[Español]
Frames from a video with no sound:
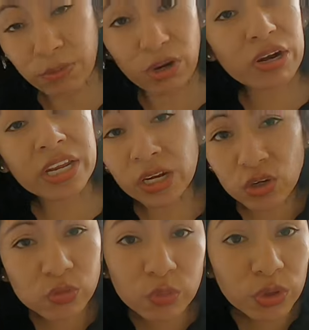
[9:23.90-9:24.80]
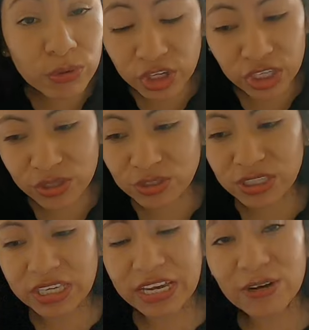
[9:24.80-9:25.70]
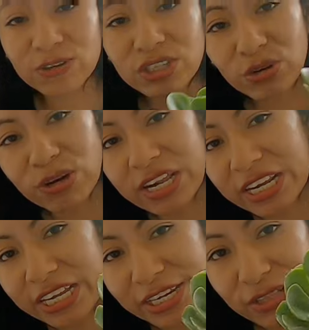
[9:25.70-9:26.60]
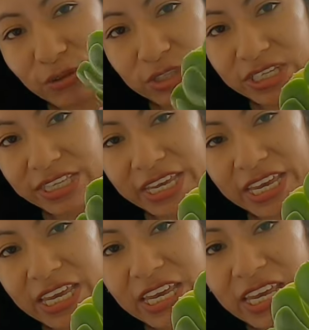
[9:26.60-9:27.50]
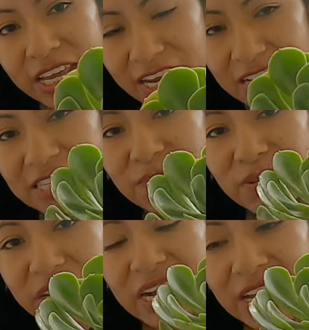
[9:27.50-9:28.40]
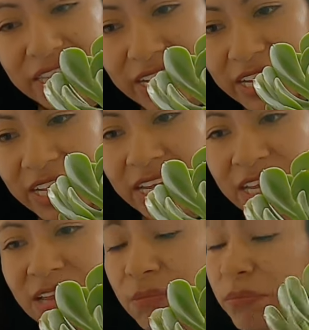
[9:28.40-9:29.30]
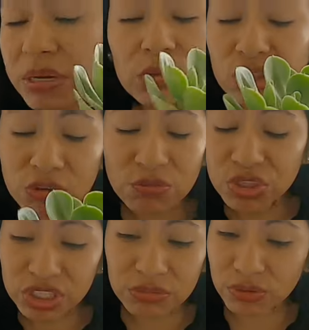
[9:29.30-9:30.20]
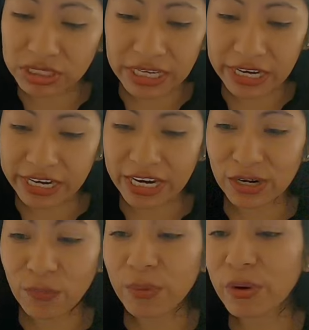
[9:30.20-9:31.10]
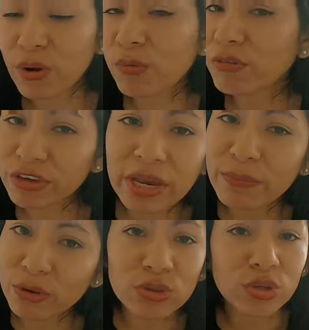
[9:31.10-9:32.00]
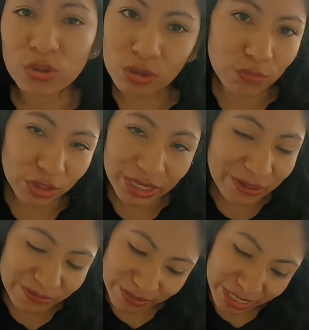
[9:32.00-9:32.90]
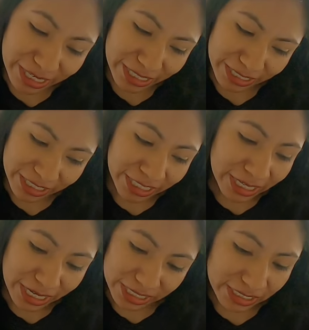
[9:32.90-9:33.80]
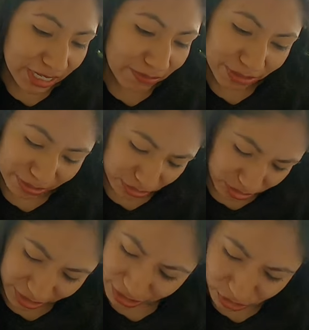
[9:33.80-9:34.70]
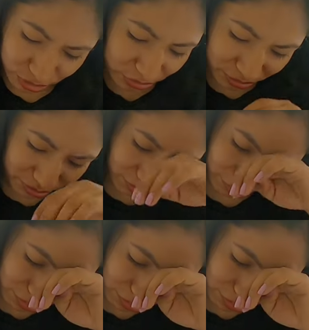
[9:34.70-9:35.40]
Pero arreglos muy bonitos. Y encontré un arreglito así de la simbricata. Me gustó muchísimo ese arreglo, pero como fui en moto no lo pude comprar. Así que me tenía que regresar